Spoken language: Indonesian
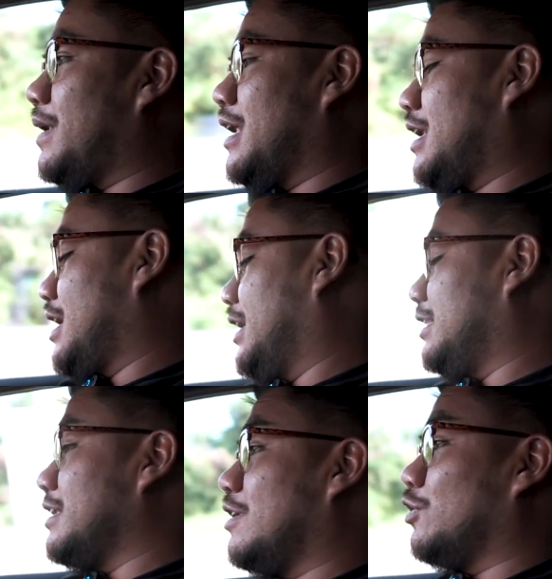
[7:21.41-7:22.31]
lah nah
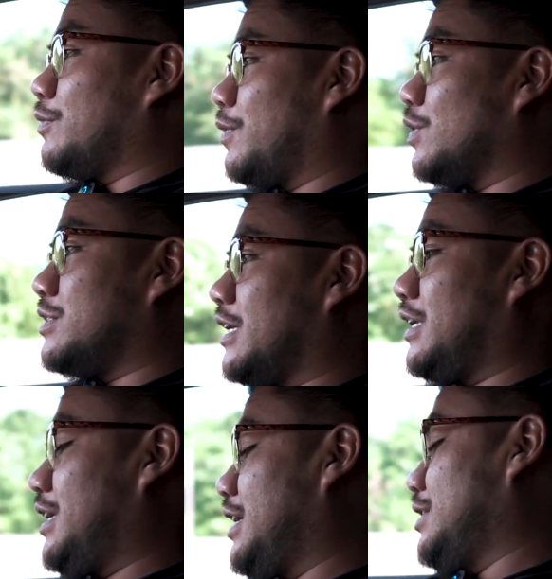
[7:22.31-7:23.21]
kita dari auto project
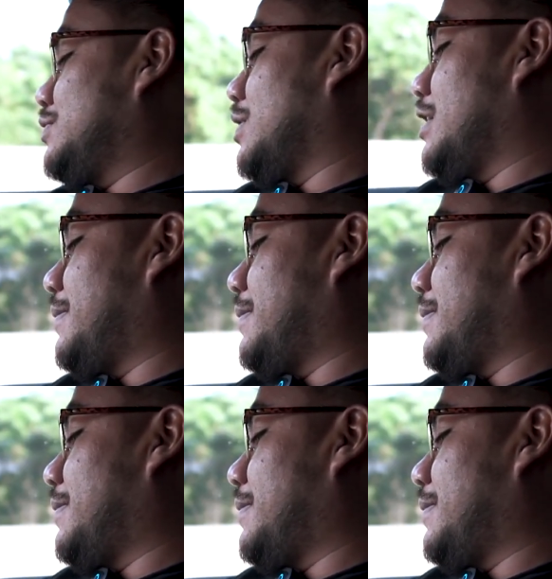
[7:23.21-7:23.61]
nih juga